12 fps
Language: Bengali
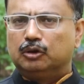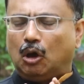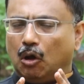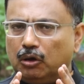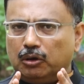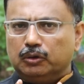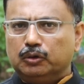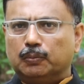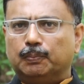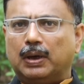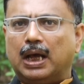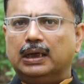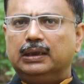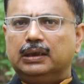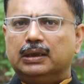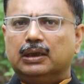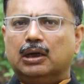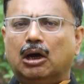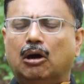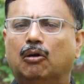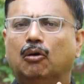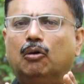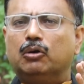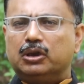দল অন্ত প্রাণ
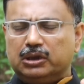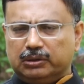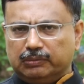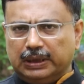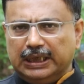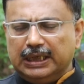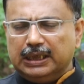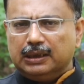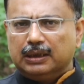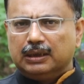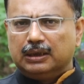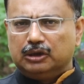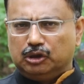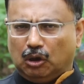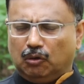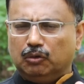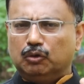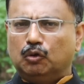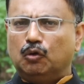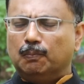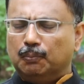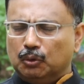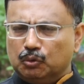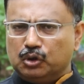ওর স্ত্রীর যখন খুব
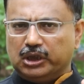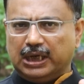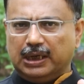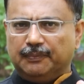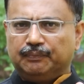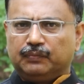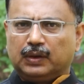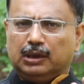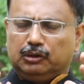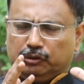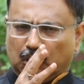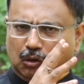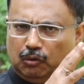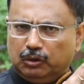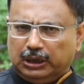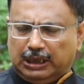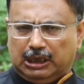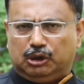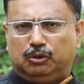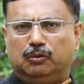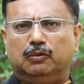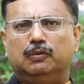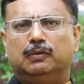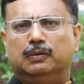ভুগছে তখন কেষ্ট
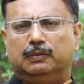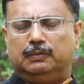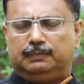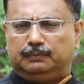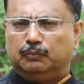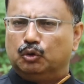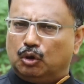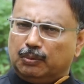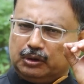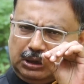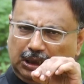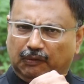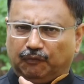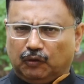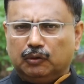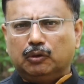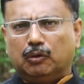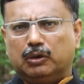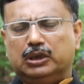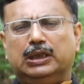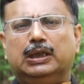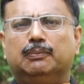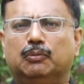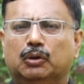মুখ্যমন্ত্রীকে ফোন
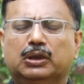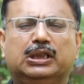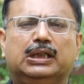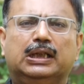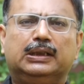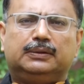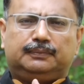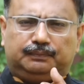করেছিলেন বলেছিলেন